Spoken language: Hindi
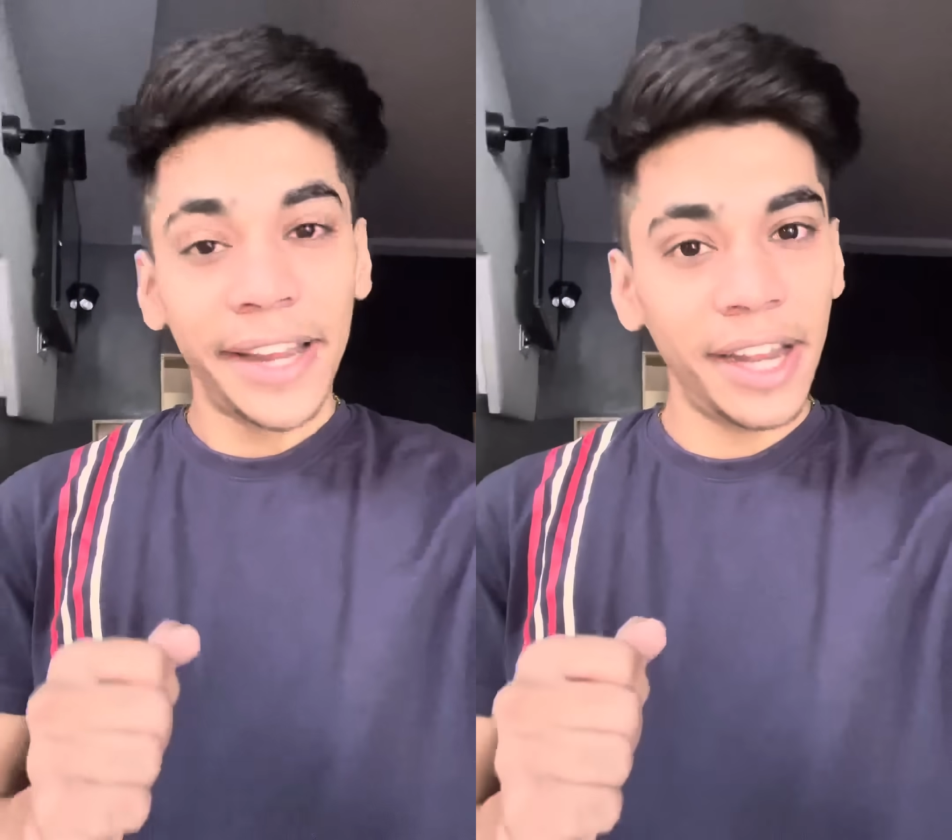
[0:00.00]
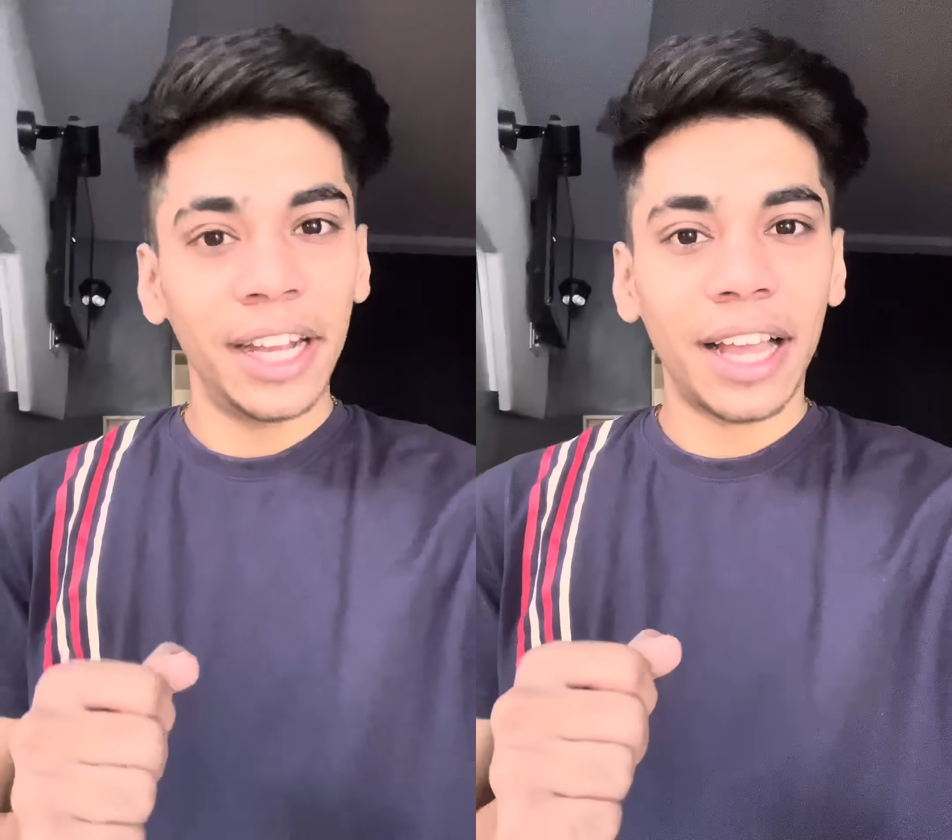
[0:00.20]

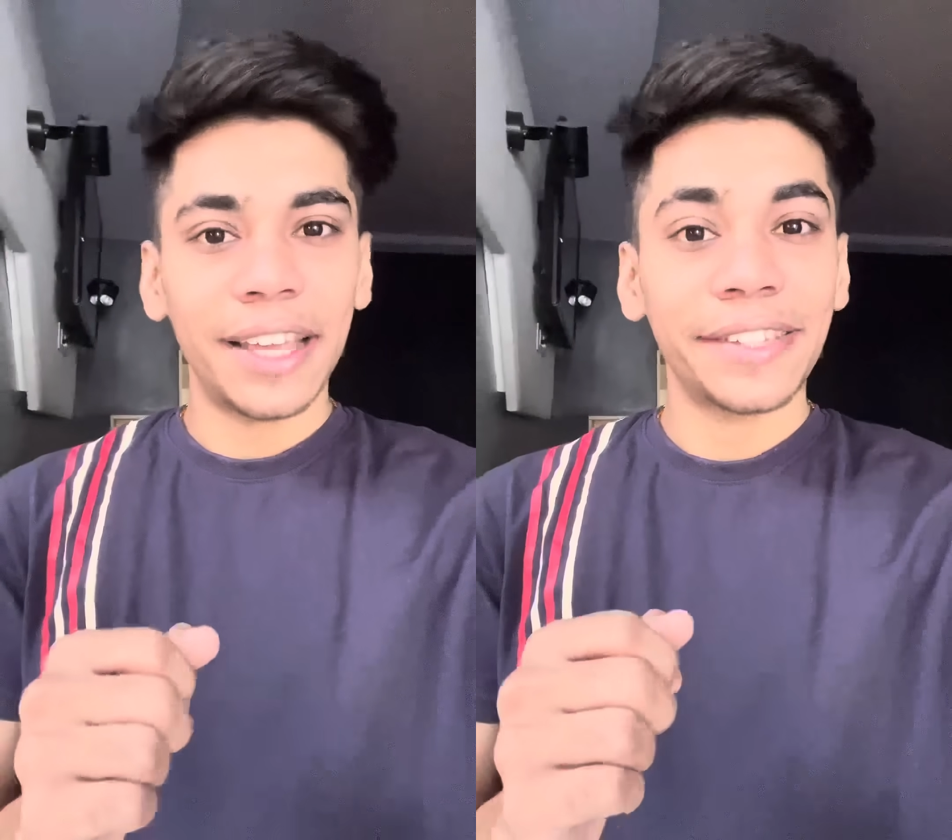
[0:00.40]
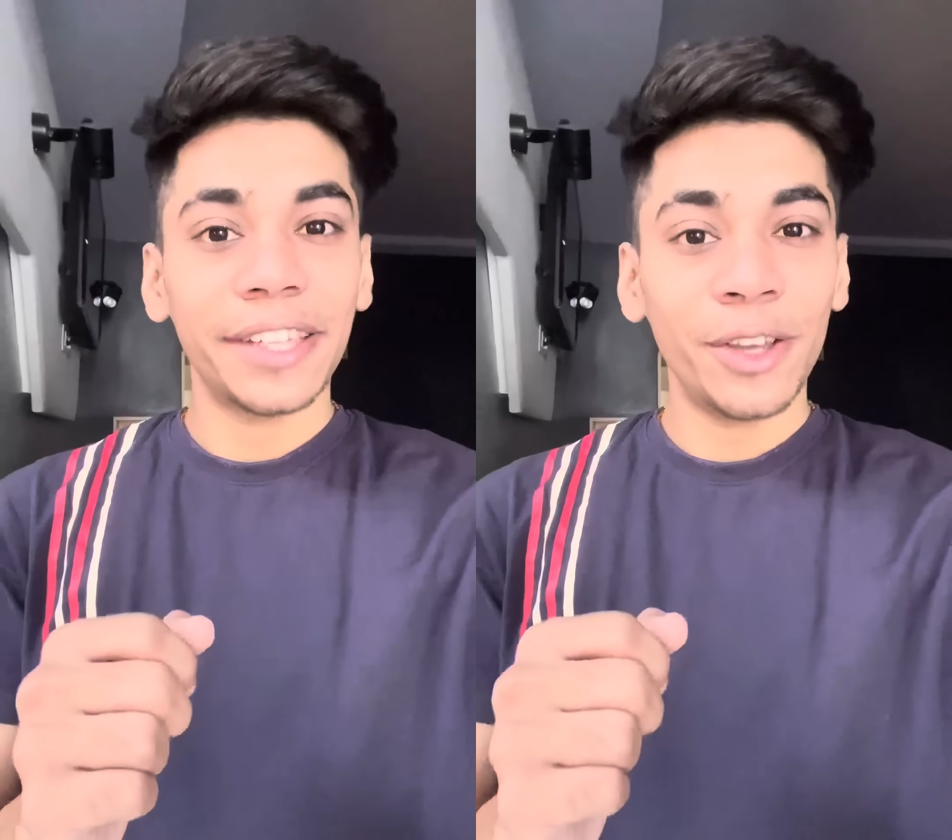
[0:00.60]
एंड
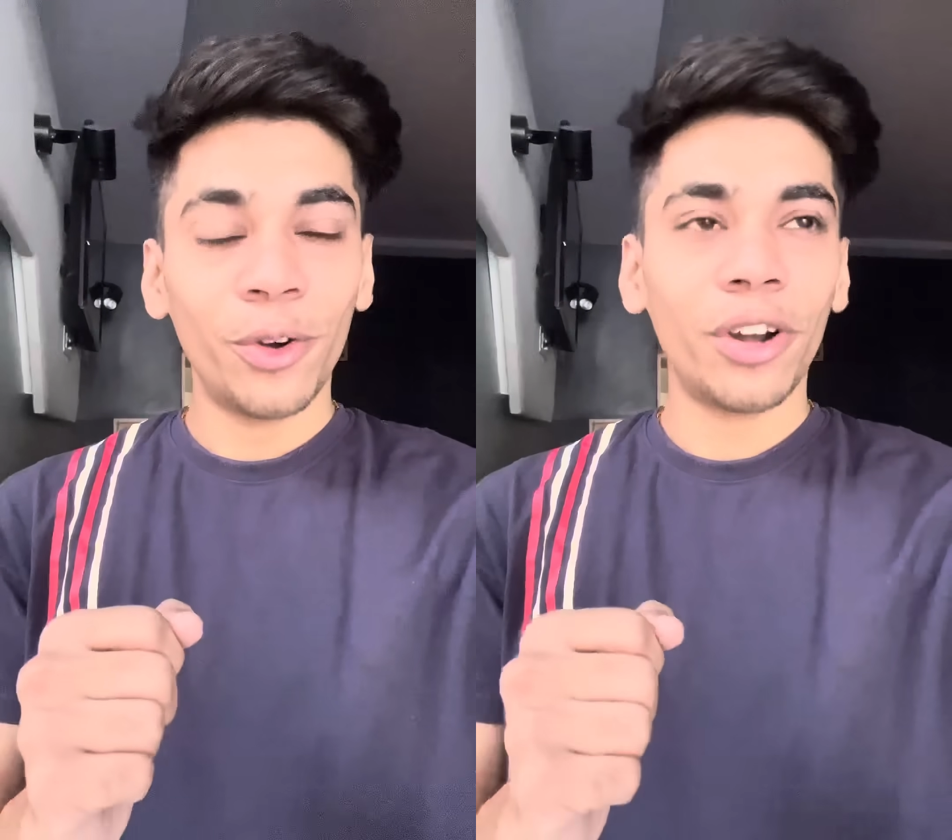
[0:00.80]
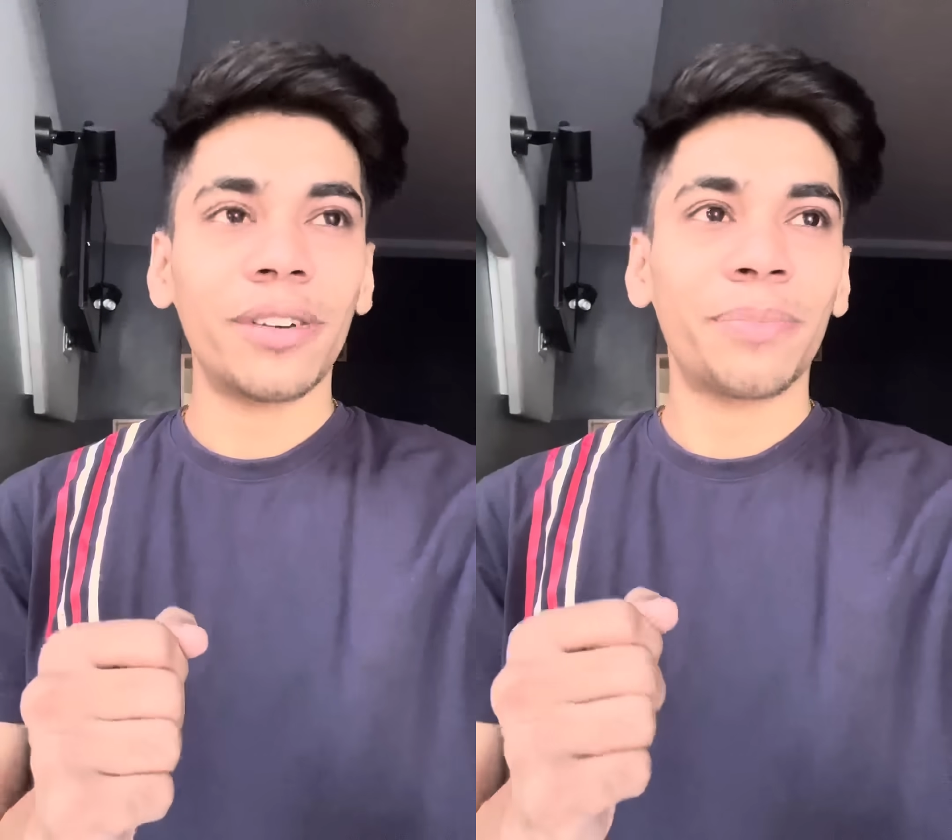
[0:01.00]
गाइज एक
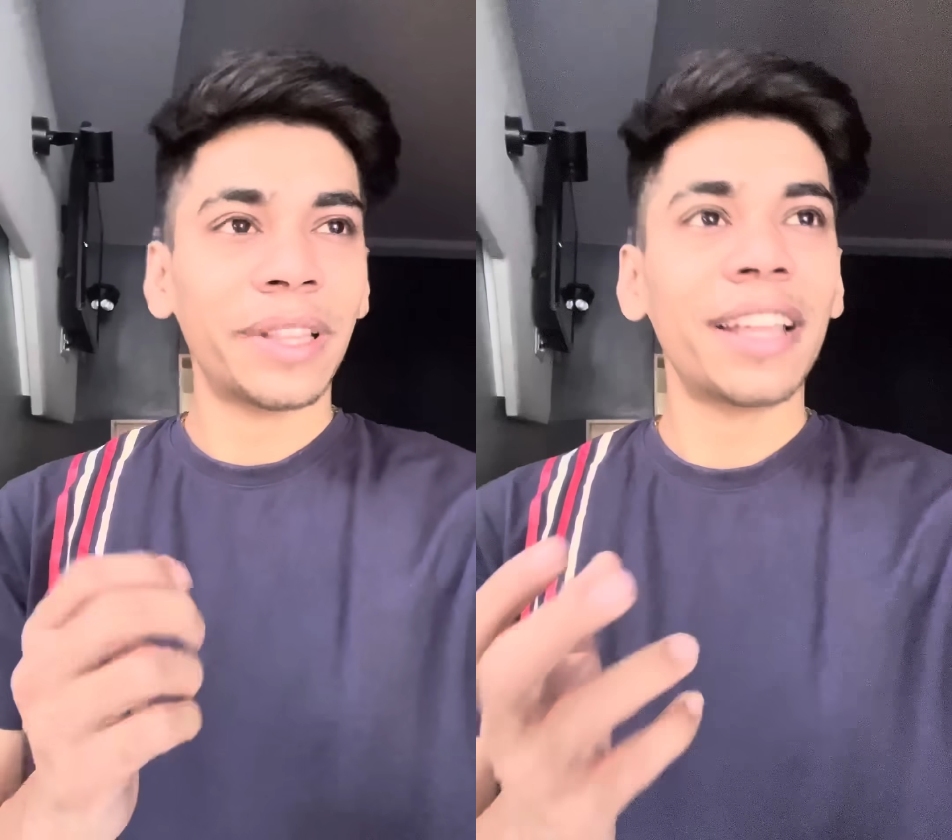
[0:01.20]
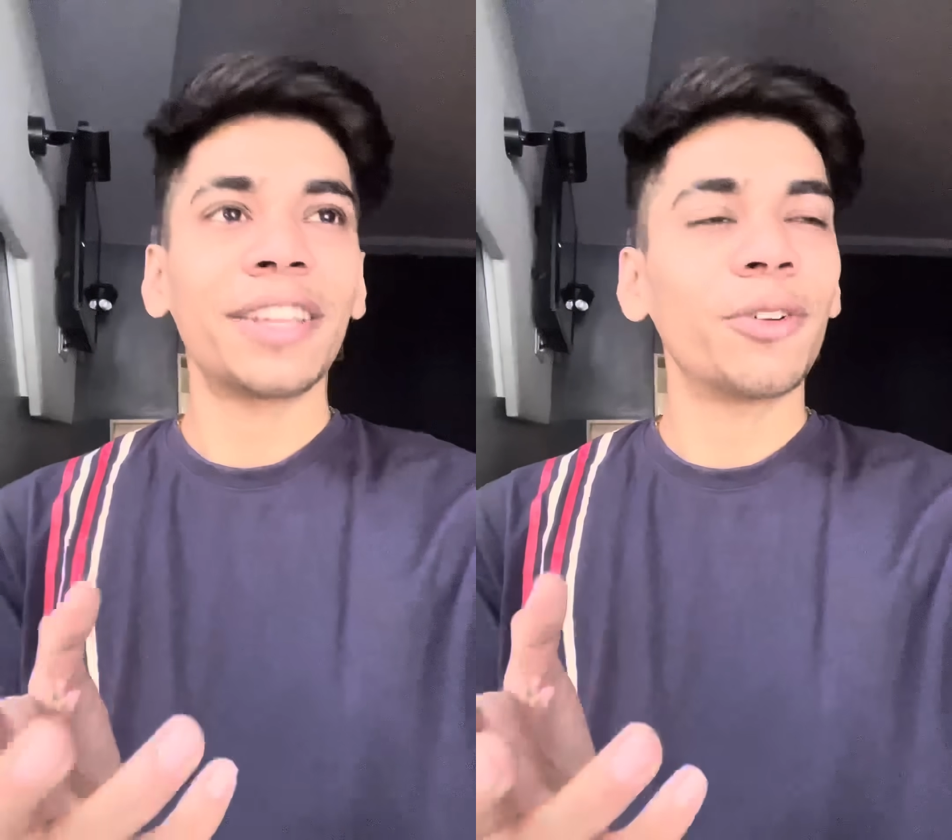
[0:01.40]
और
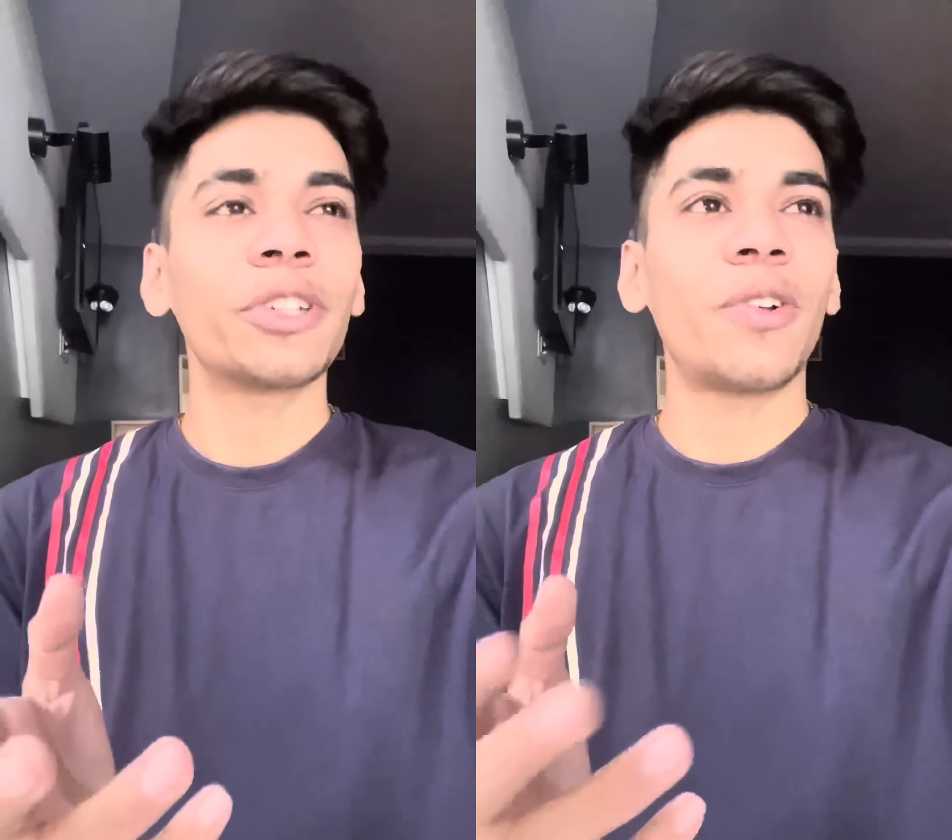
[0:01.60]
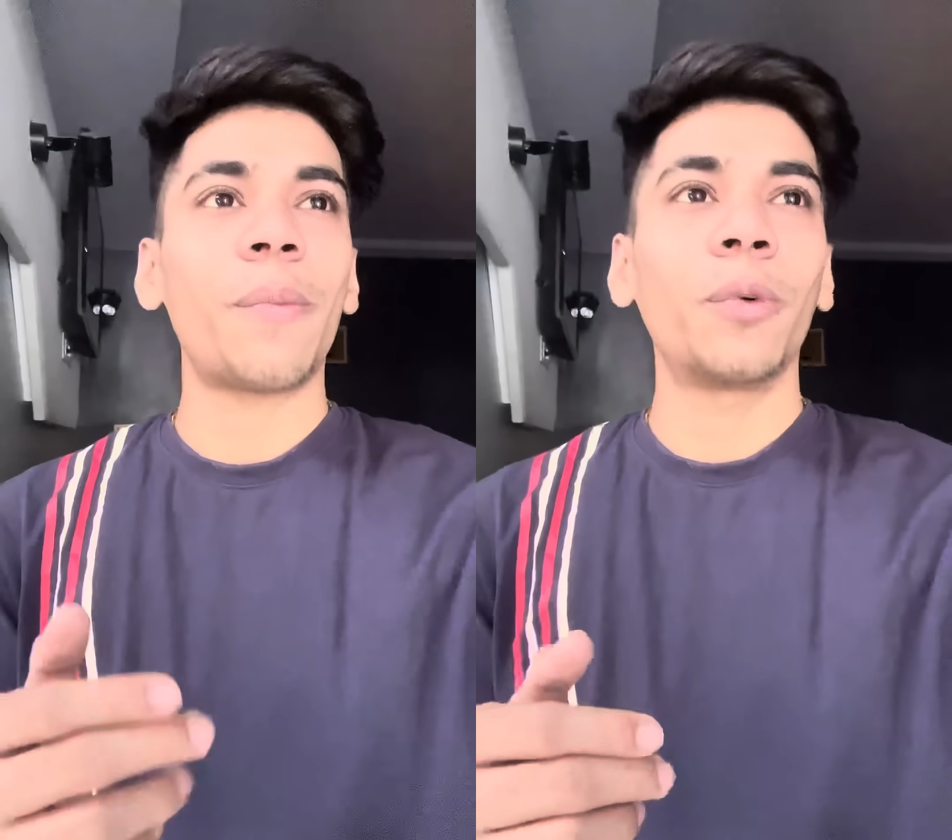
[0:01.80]
बता देता हूँ
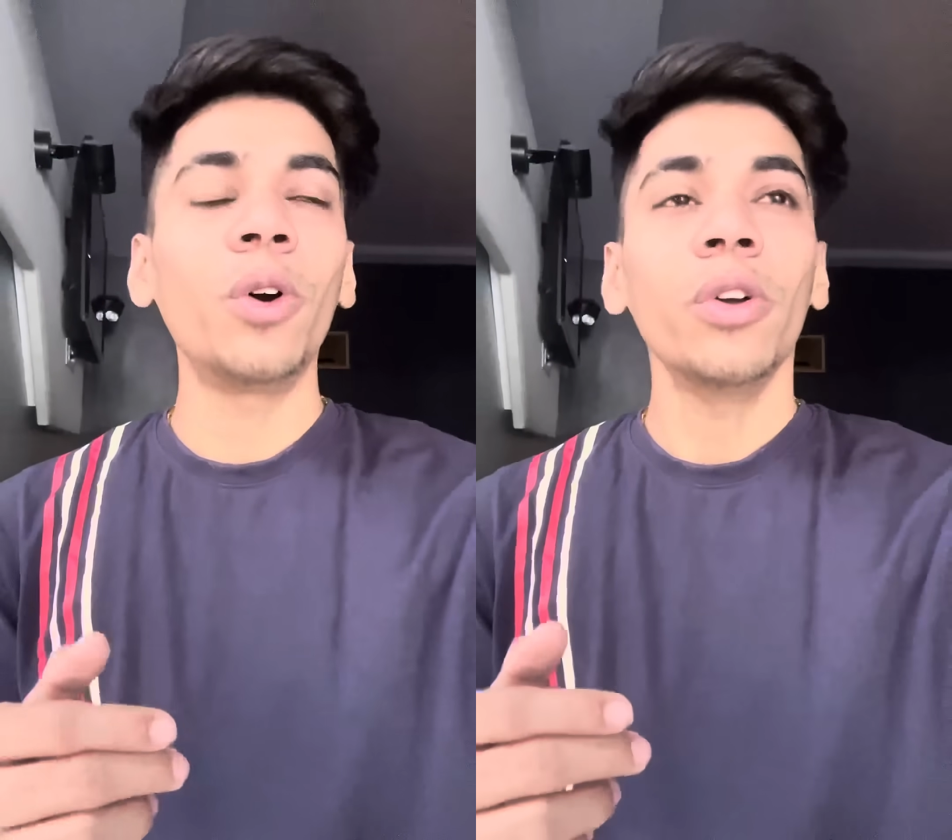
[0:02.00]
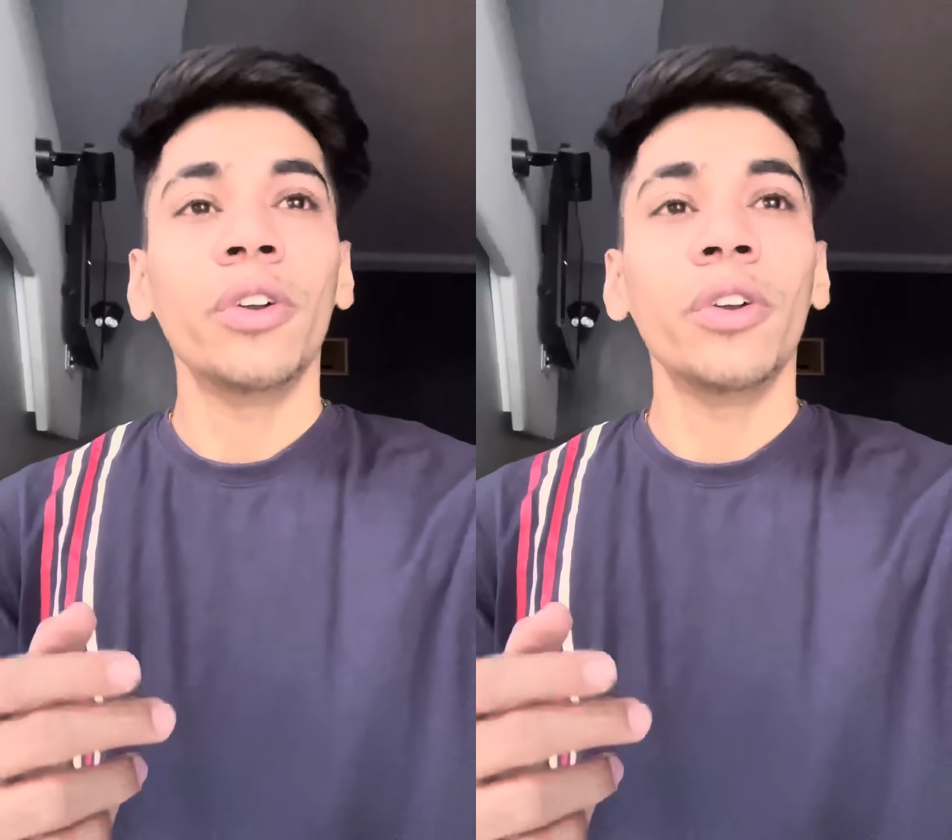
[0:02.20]
चलो आपको